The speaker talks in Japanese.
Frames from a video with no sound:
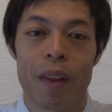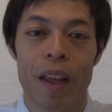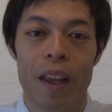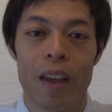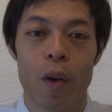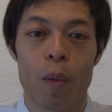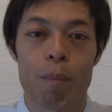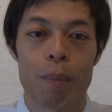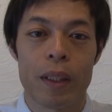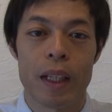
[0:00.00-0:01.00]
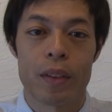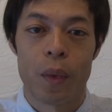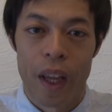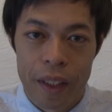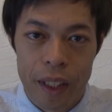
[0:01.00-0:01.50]
えー、ヨーロッパ企画
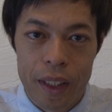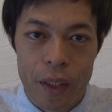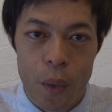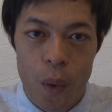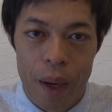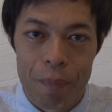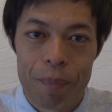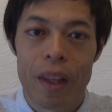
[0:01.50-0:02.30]
の演劇公演「